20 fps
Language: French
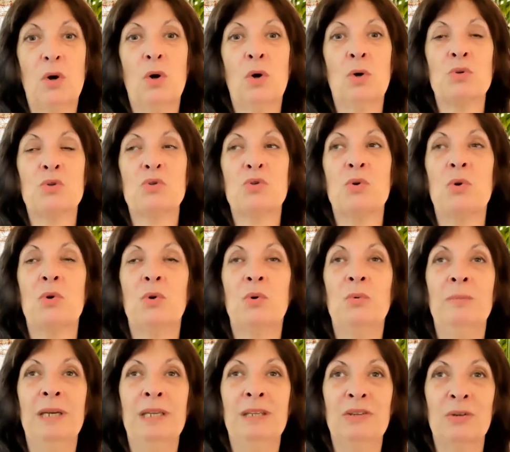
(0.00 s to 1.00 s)
en s'en
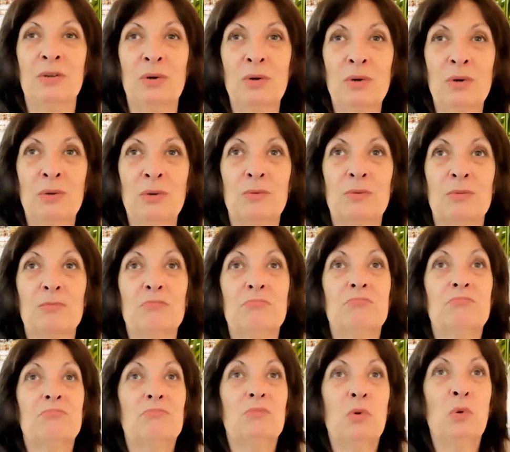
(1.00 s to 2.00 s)
remettant
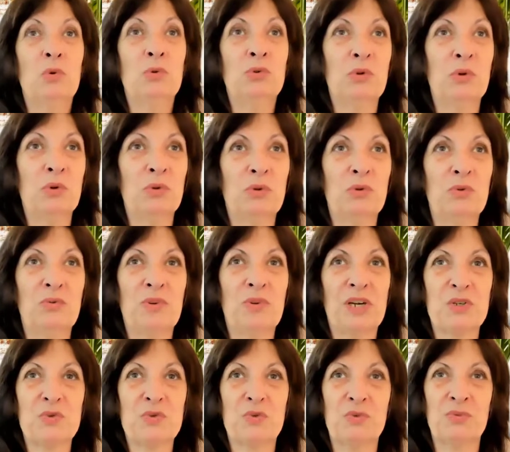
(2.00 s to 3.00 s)
autant que
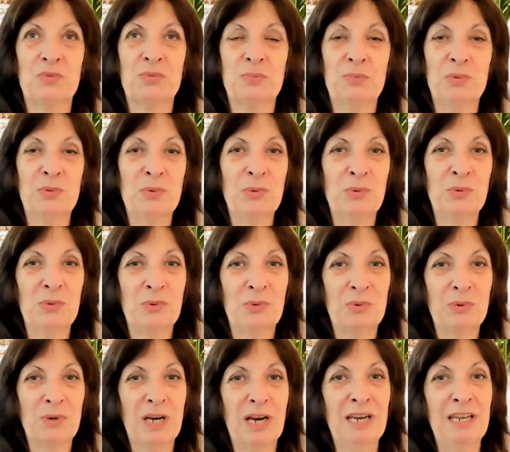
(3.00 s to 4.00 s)
faire se peut
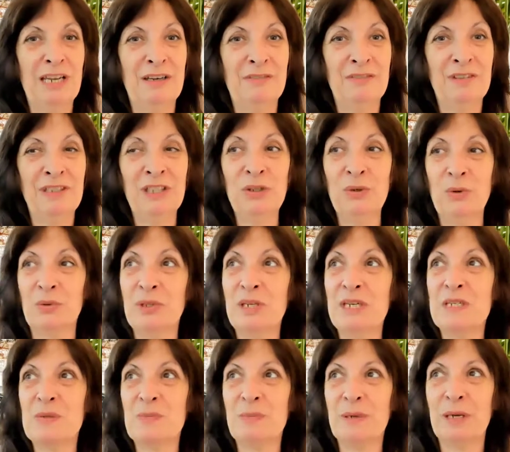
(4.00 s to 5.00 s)
euh, à la vie en
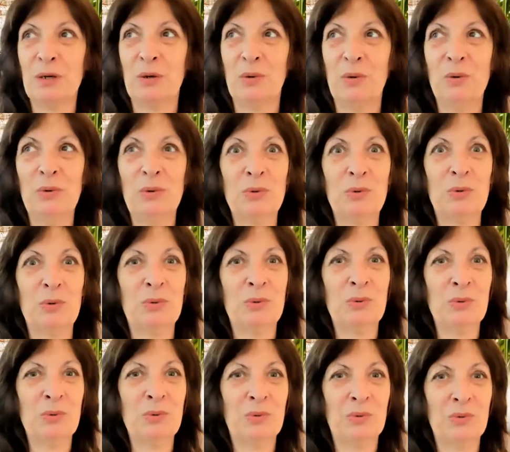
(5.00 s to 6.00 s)
espérant que
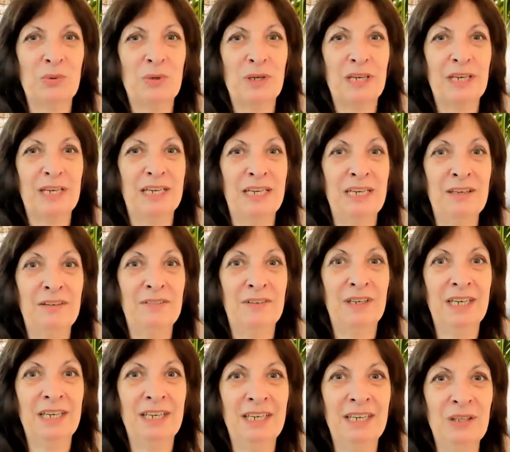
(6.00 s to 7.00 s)
euh,
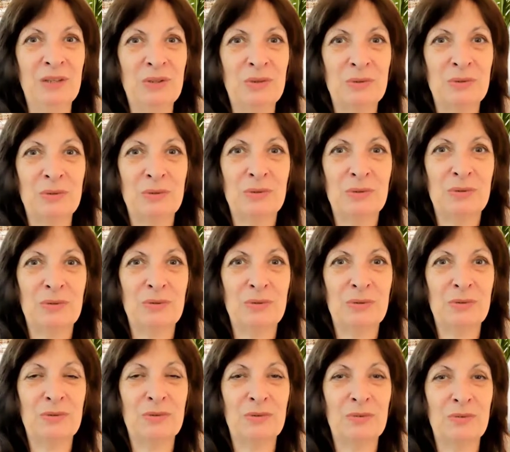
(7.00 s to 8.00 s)
l'éveil
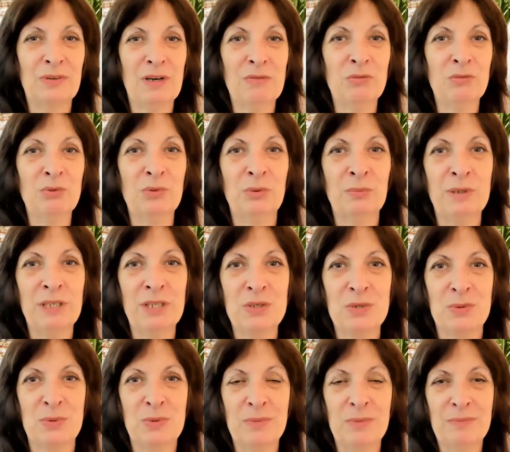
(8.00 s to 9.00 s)
va vous tomber
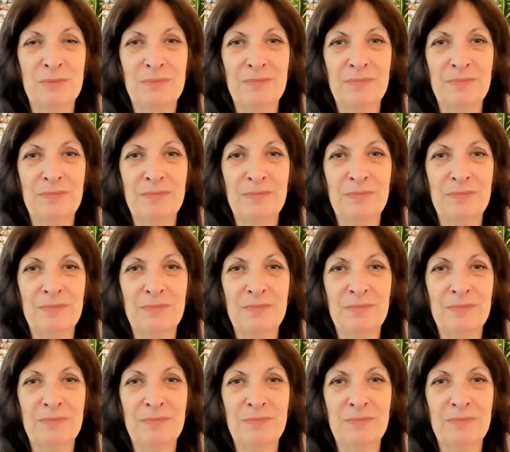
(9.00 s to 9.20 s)
dessus.